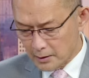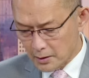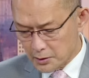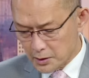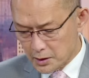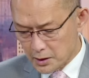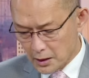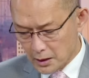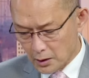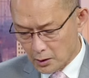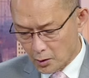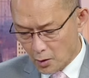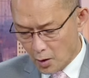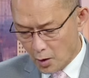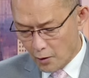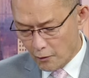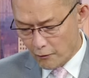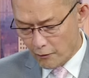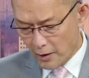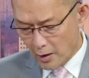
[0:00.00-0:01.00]
nó chỉ
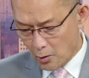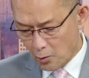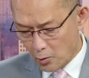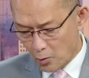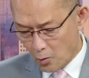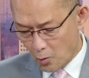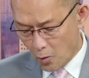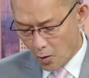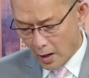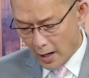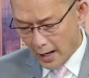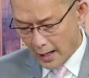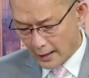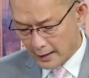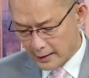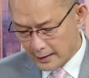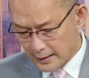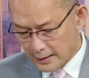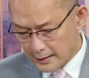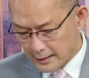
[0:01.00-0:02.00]
có vào
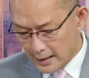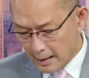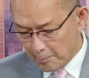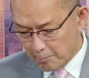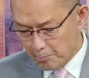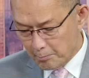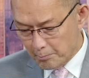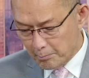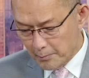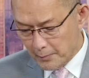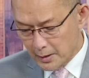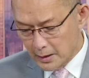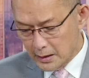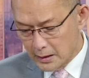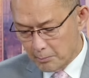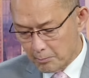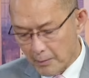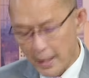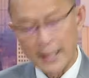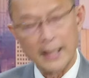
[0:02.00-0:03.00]
khoảng
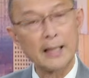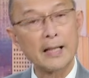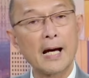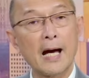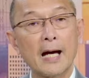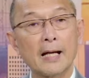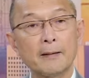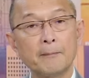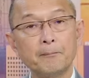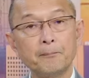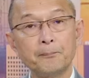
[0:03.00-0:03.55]
57.000